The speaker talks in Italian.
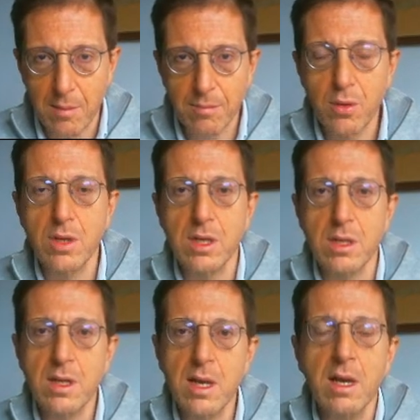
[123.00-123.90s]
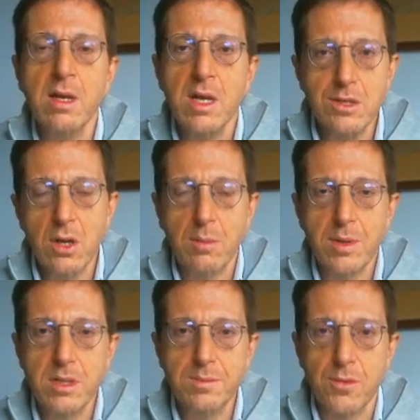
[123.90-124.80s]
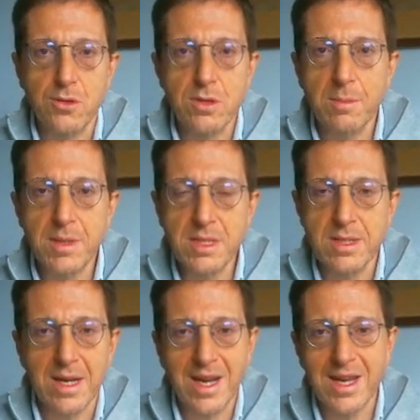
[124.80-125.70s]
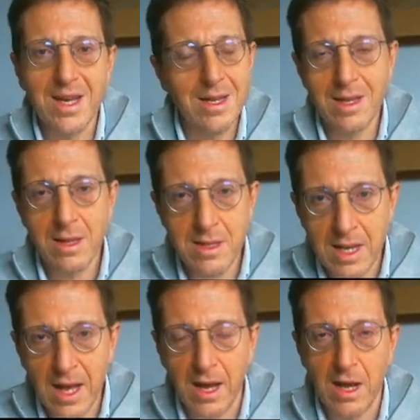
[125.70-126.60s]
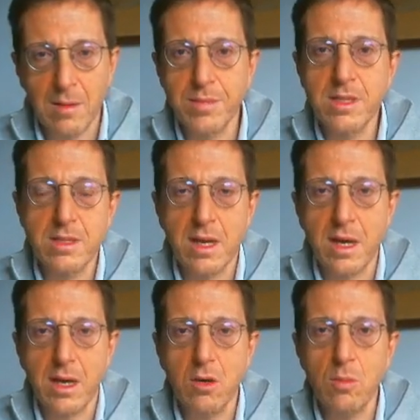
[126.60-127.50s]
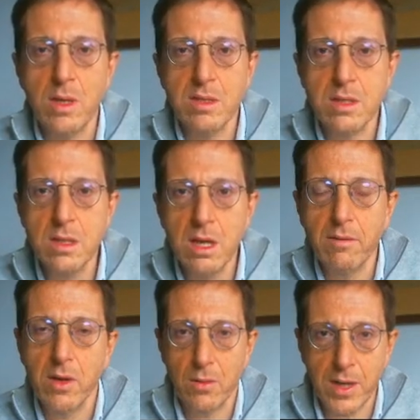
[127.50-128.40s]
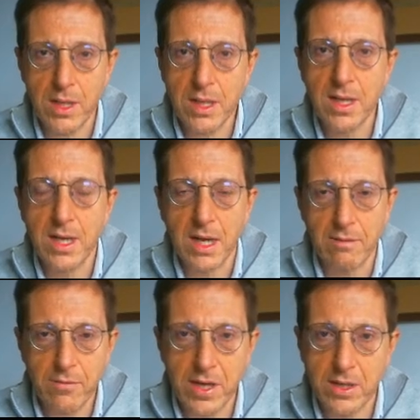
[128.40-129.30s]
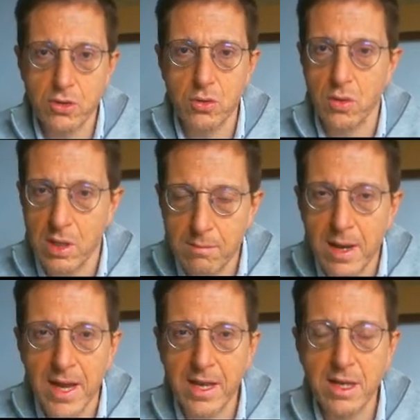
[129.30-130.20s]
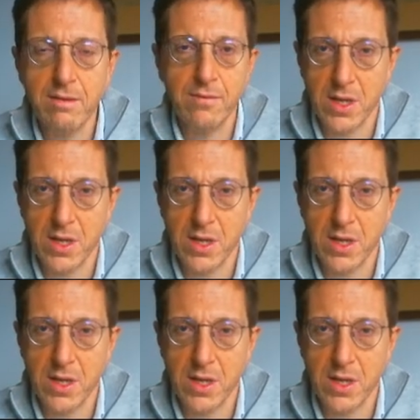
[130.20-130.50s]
politiche, sono predisposti a pensare all'aldilà, a pensare come si deve orientare verso il bene,